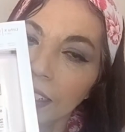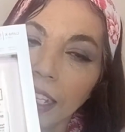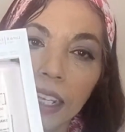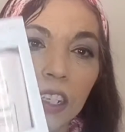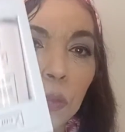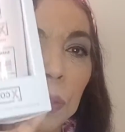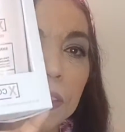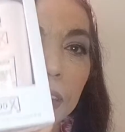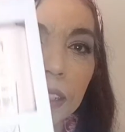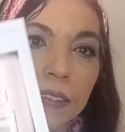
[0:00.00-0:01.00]
Que ela é
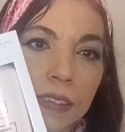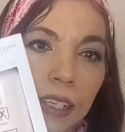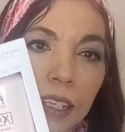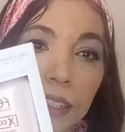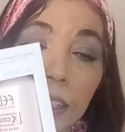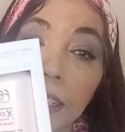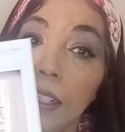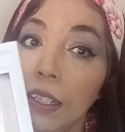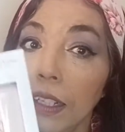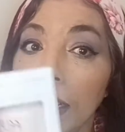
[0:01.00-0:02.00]
especializada
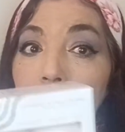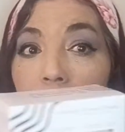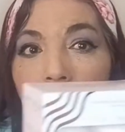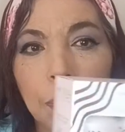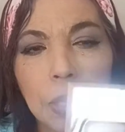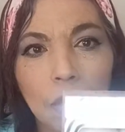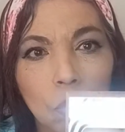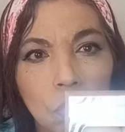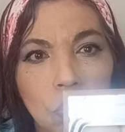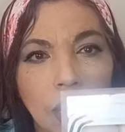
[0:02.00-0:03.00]
em
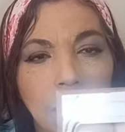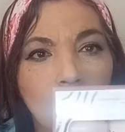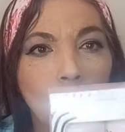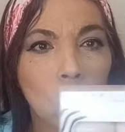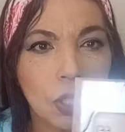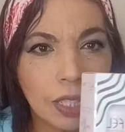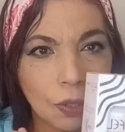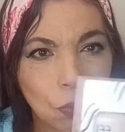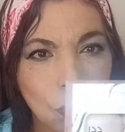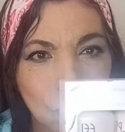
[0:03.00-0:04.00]
cabelos é,
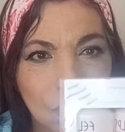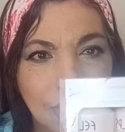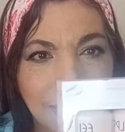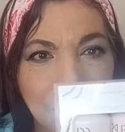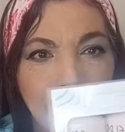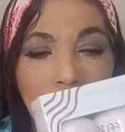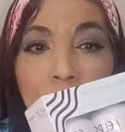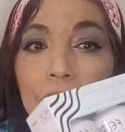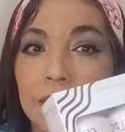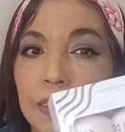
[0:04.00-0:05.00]
coloridos, né? Para
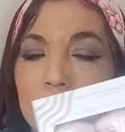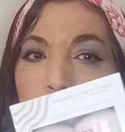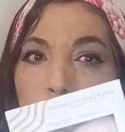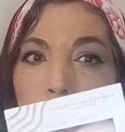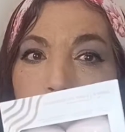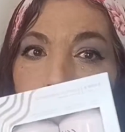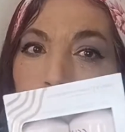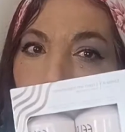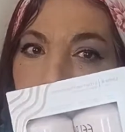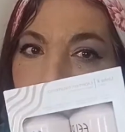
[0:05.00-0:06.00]
fixação,
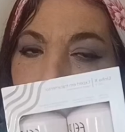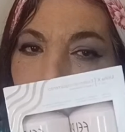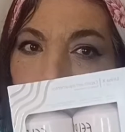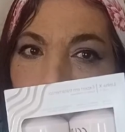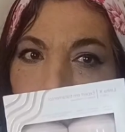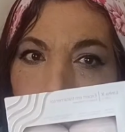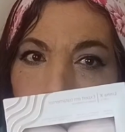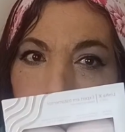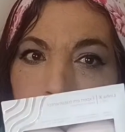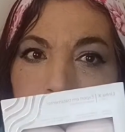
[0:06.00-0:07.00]
maior fixação da
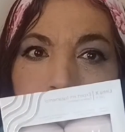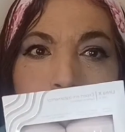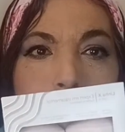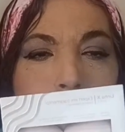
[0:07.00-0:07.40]
cor, para que a